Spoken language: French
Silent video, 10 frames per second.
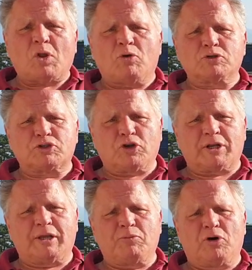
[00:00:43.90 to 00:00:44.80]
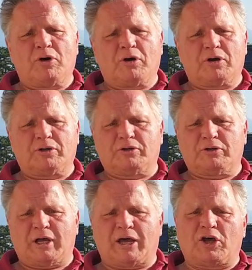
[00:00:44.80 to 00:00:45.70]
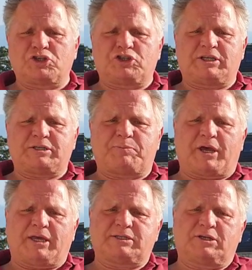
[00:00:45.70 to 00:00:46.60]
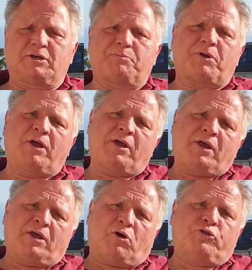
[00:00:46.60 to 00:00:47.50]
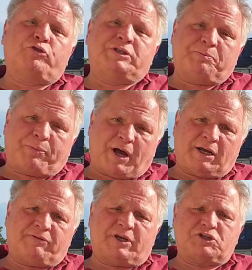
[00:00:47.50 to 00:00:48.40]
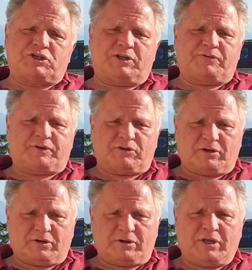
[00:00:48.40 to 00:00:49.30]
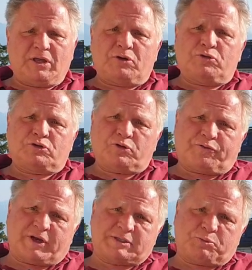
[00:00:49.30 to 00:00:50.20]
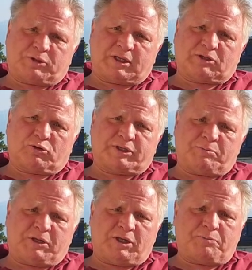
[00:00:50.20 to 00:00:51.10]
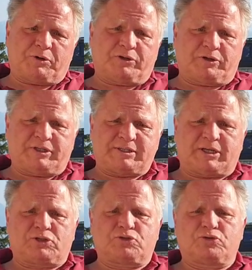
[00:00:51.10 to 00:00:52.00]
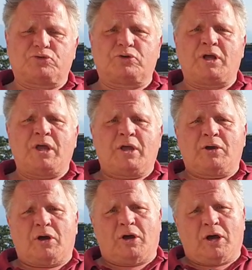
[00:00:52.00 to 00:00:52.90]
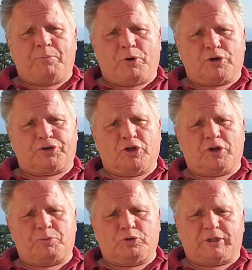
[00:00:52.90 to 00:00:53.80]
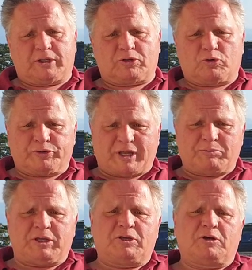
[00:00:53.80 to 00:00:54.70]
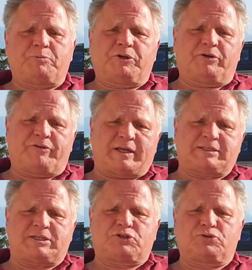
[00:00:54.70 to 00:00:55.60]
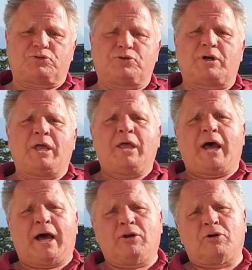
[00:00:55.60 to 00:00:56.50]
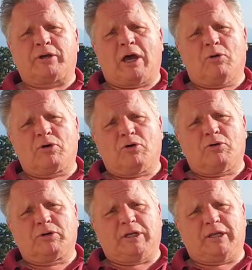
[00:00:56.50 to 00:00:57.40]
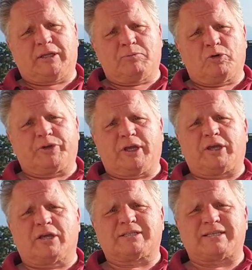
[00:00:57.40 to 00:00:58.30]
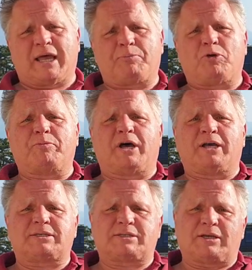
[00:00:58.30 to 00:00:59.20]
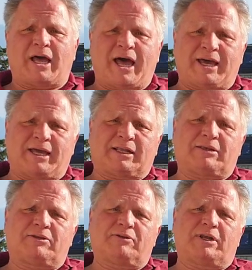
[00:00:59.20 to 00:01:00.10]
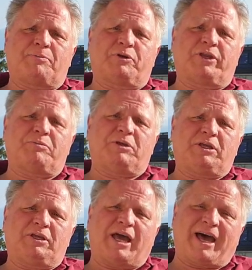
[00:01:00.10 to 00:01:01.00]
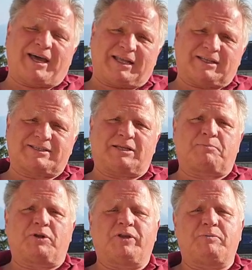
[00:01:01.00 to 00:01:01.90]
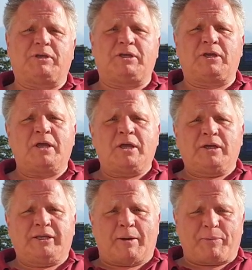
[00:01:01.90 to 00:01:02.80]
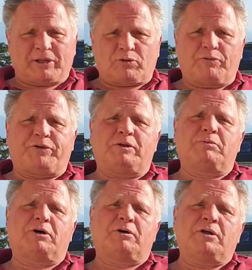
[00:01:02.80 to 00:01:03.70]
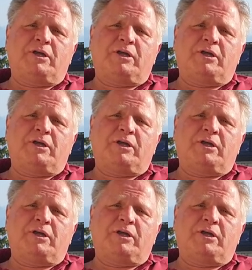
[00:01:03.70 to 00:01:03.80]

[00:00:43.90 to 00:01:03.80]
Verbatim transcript: on stocke les morts euh, à Rungis par exemple. On ne dit pas les vrais chiffres qu'une surface peut être contaminée pendant 17 jours, euh, un porteur peut être contaminant pendant 27 jours, alors qu'à Hong Kong, il est démontré qu'un simple masque arrête la pandémie, arrête cette pandémie. Il n'y a pas de confinement,